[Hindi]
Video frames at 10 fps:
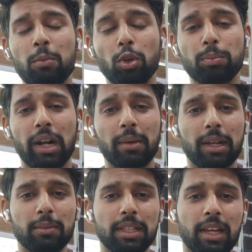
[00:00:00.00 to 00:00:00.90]
बहुत बड़ी
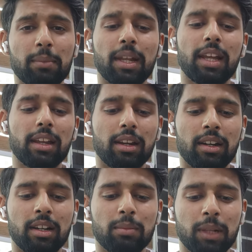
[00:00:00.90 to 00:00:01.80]
बात बताइए मैंने
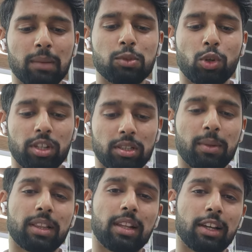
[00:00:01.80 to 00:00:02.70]
आ, मतलब छोटी सी
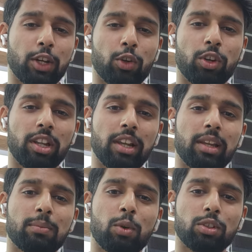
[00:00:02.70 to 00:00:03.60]
बात लग रही होगी
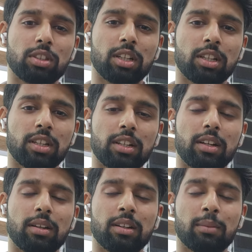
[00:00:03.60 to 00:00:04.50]
लेकिन बहुत आ,
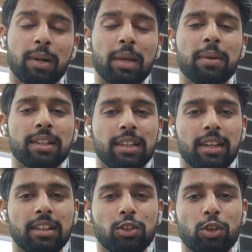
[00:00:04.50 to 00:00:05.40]
आ, बड़ी बात
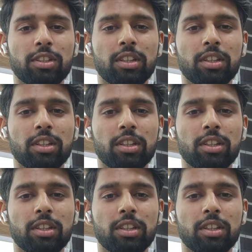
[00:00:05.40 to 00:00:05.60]
है तो